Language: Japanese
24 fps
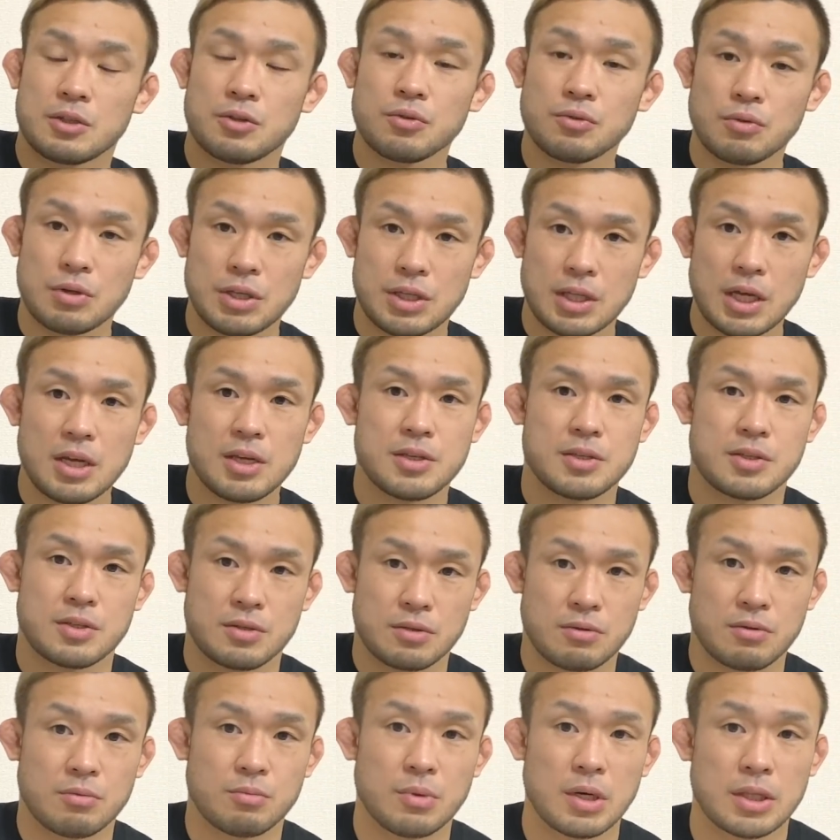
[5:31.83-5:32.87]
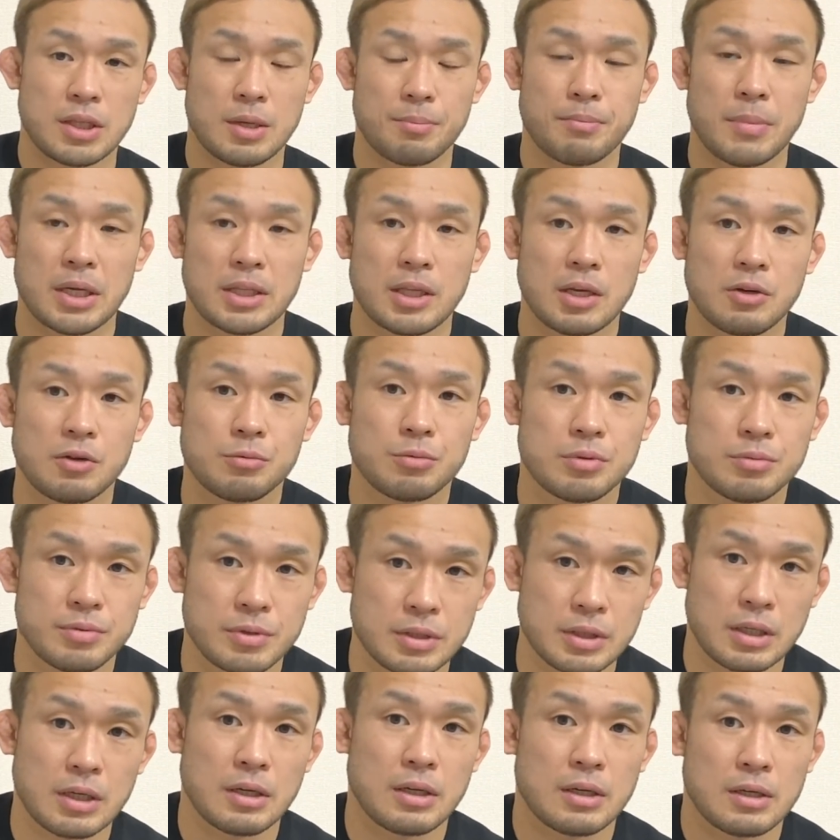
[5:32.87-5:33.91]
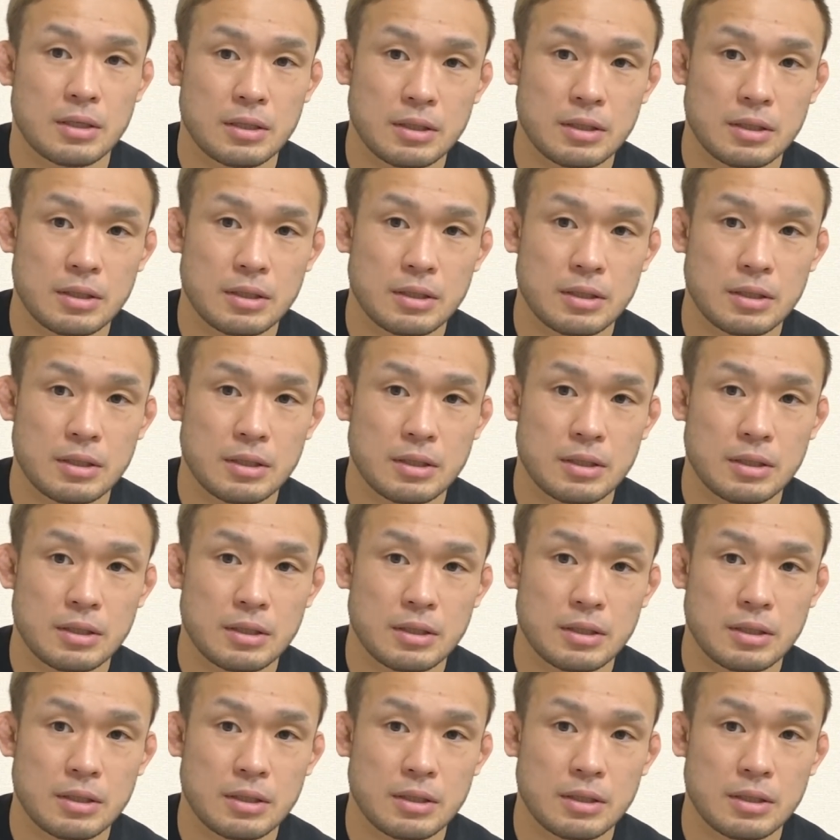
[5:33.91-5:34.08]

らちょっと痛いんですよ、また股の部分が。